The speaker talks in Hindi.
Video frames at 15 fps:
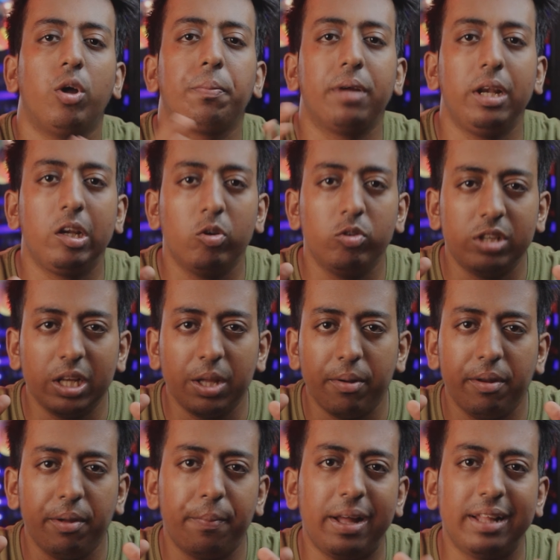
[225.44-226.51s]
तो अब कंक्लूजन के
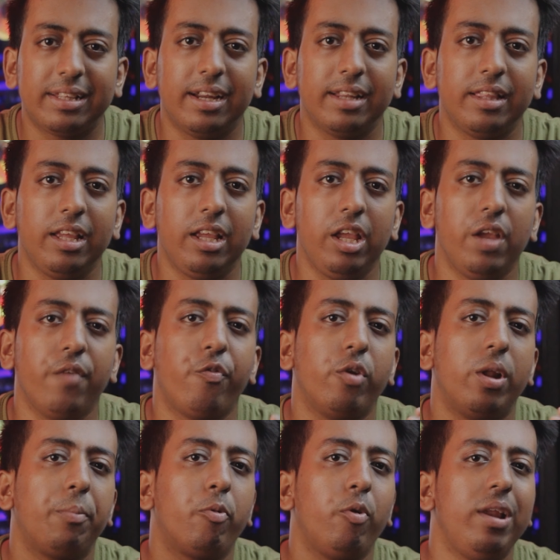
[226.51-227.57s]
बारे में बात करते हैं कि ये
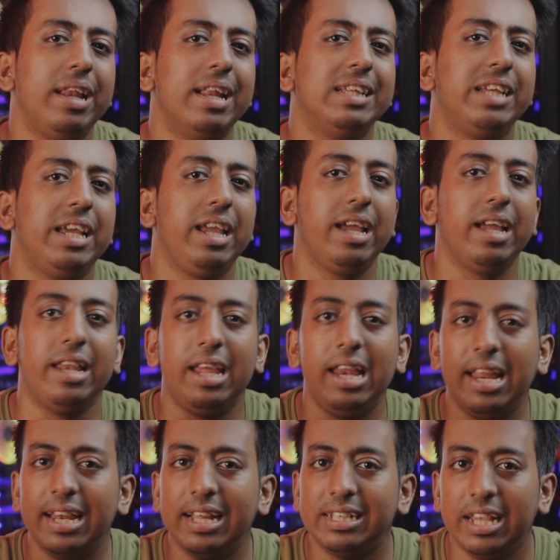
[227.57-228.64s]
फ़ोन आपको लेना चाहिए या नहीं
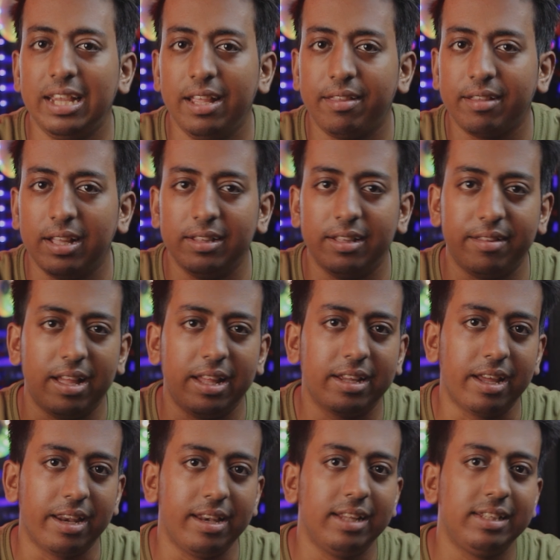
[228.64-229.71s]
लेना चाहिए इसका इंतज़ार
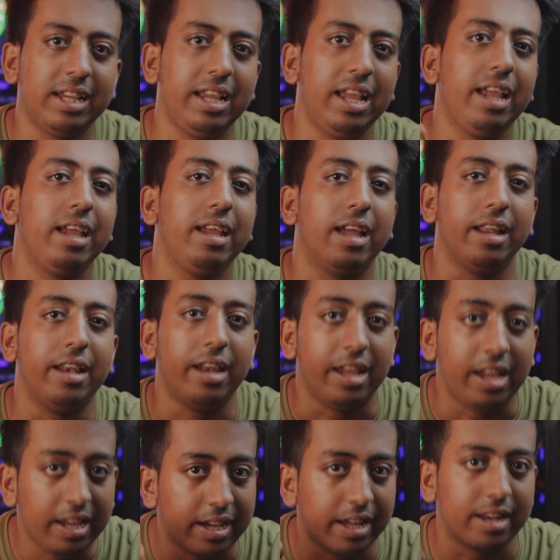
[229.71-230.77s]
करना चाहिए या
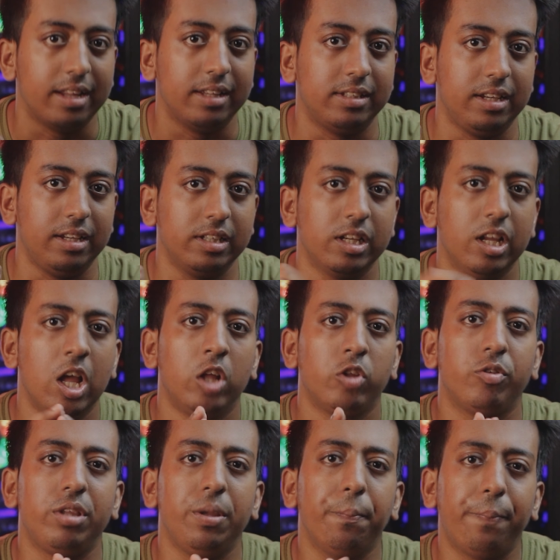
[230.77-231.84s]
नहीं करना चाहिए
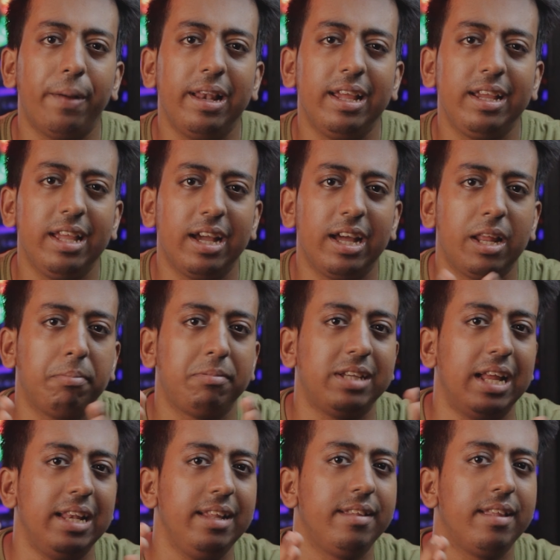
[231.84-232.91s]
तो सिंपल है कि अगर आप
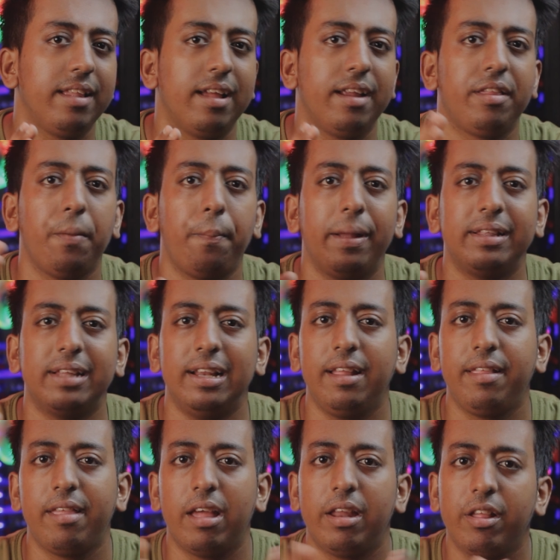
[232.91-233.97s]
चालीस हज़ार से
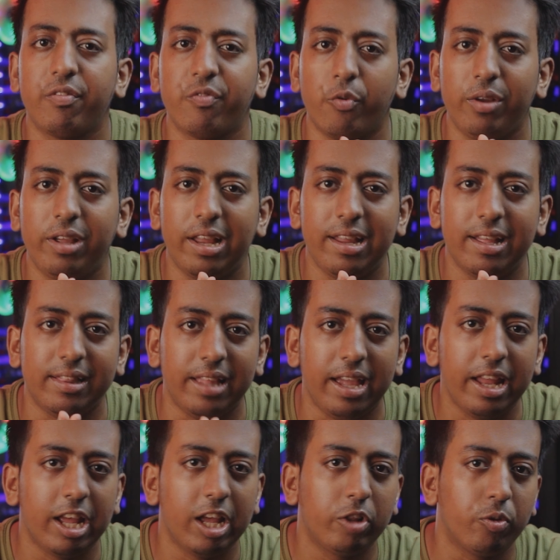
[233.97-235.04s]
पैंतालीस हज़ार इस फ़ोन के लिए
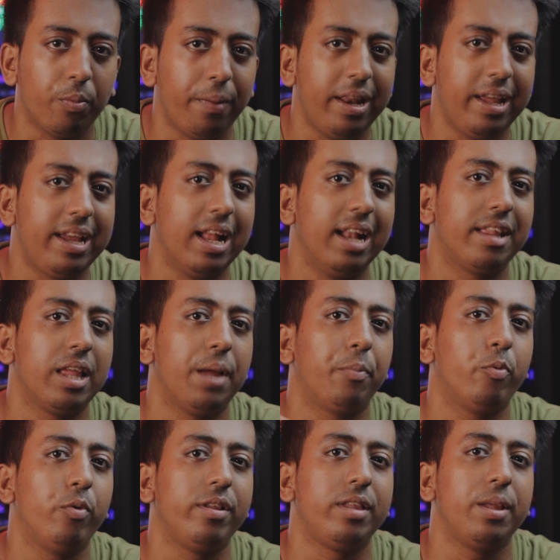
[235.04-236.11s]
दे रहे हैं तो मेरे ख्याल से
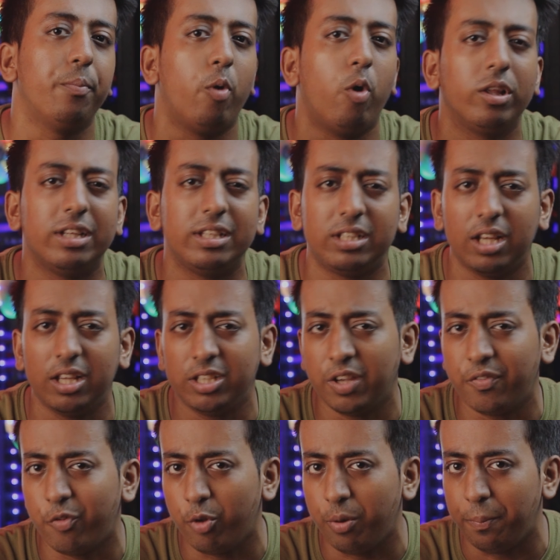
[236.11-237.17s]
आपको इससे बहुत अच्छा
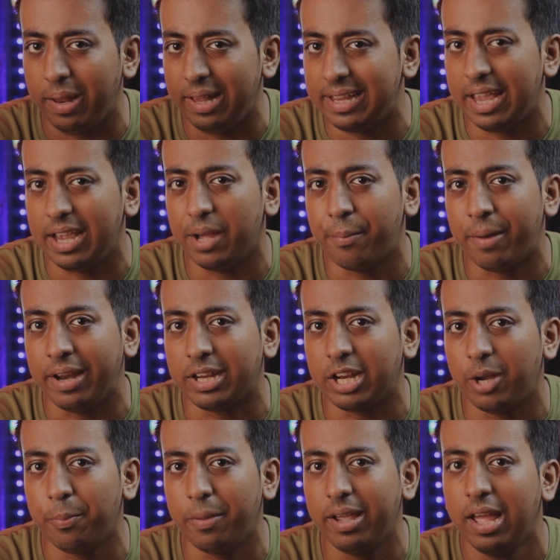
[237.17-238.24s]
अच्छा फ़ोन मिल जाएगा
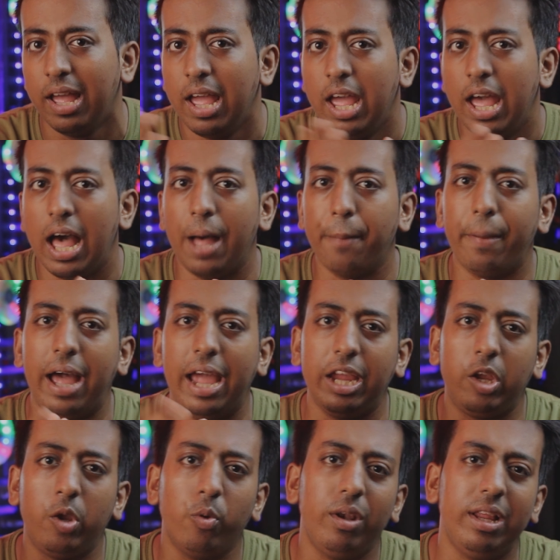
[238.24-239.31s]
मार्केट में आप
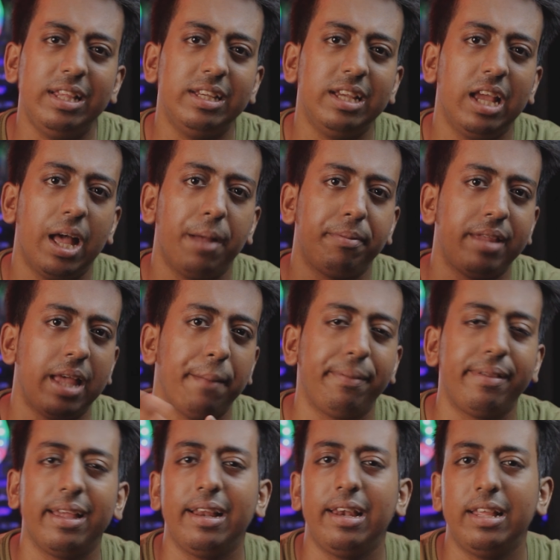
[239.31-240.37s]
आई लीजिए आप सैमसंग